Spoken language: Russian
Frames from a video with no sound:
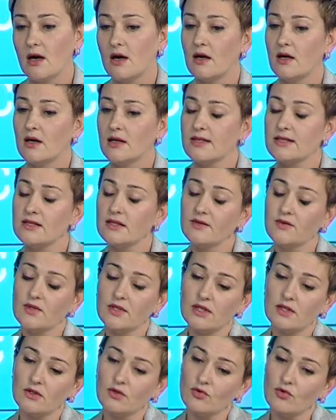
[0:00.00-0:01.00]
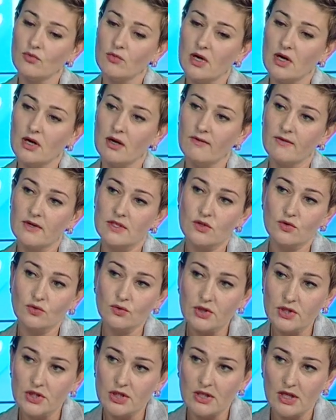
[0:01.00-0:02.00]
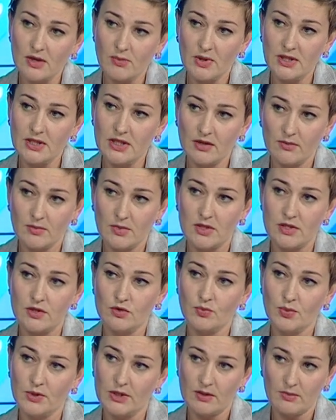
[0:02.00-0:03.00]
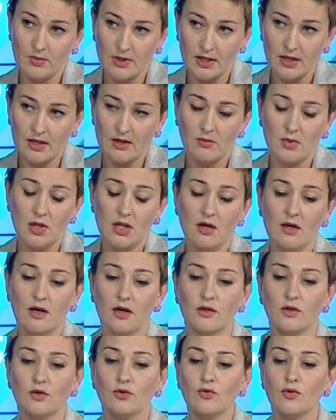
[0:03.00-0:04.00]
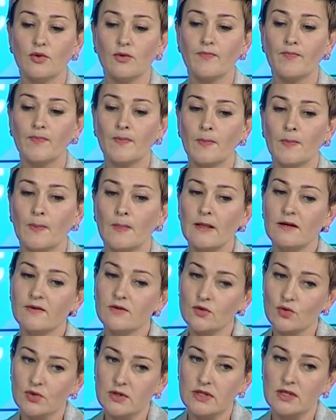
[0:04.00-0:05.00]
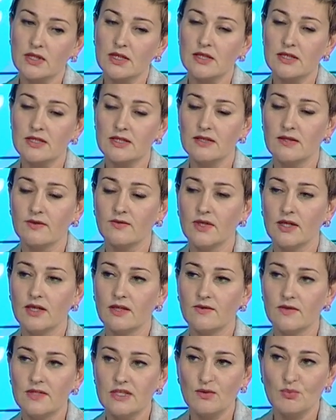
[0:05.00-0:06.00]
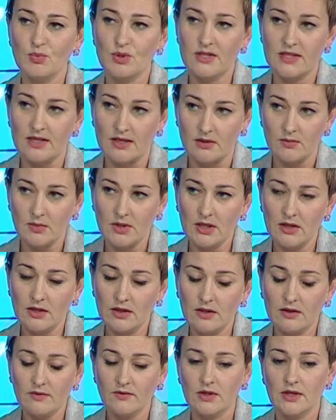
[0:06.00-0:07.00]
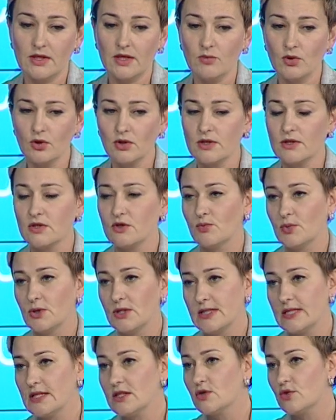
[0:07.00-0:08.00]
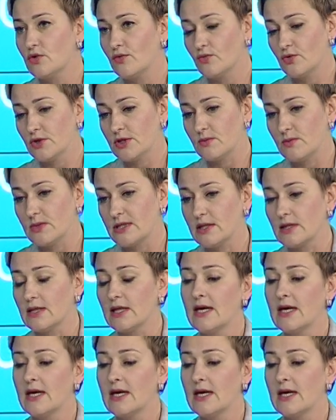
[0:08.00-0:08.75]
если говорить о том, какова суточная потребность употребления молока, то для взрослых она составляет 250 мл, для ребенка 150-180.